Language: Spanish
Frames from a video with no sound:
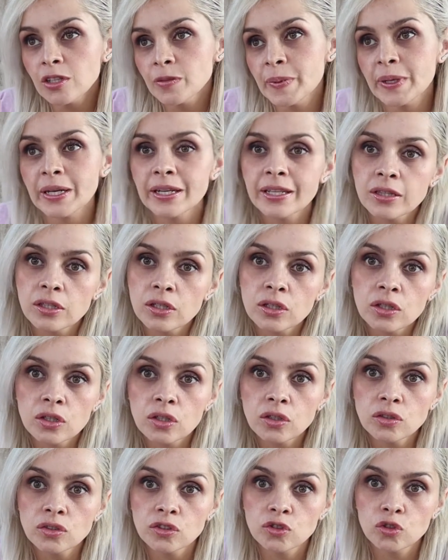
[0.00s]

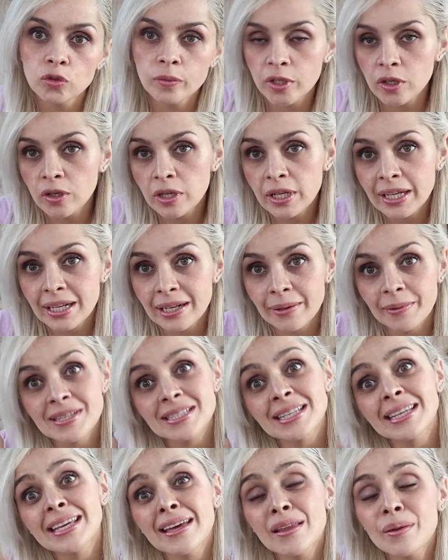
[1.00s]
perritos estuvieron
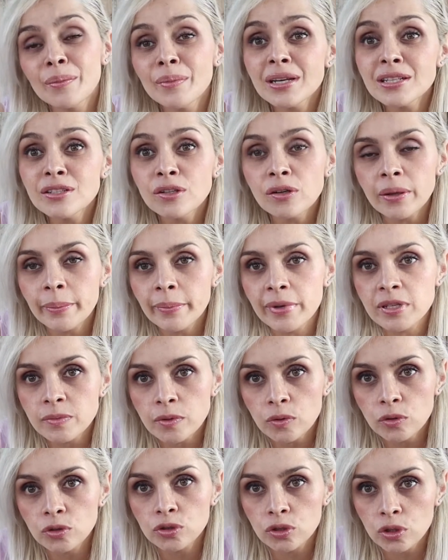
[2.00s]
increíbles y además lo que más
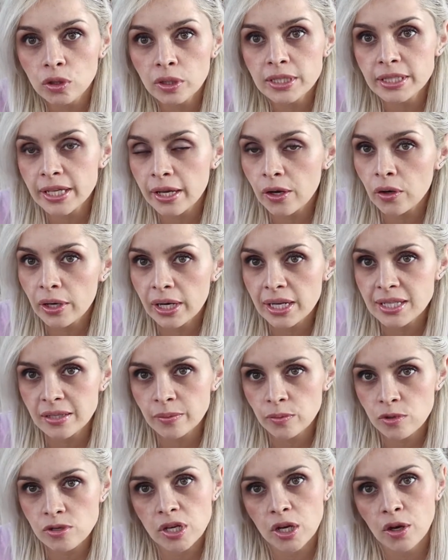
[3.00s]
me gustó es que hoy les
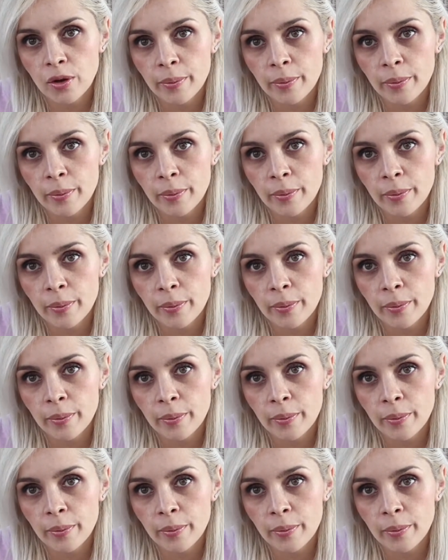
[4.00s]
dimos de